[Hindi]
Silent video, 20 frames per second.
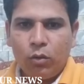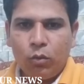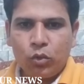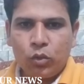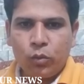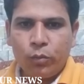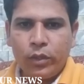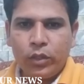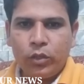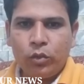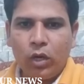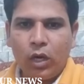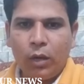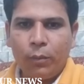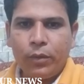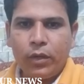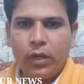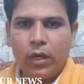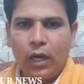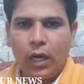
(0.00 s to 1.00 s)
उसमें जो
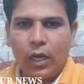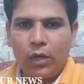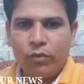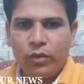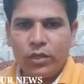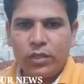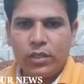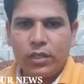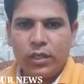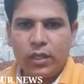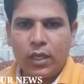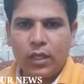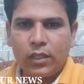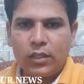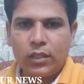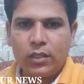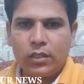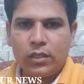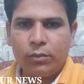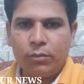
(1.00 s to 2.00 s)
आपने हार्वेस्टिंग का
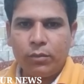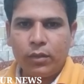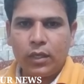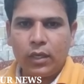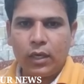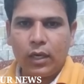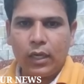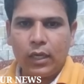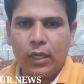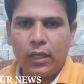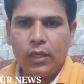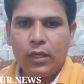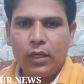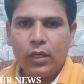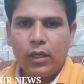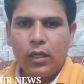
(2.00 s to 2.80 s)
सिस्टम किया है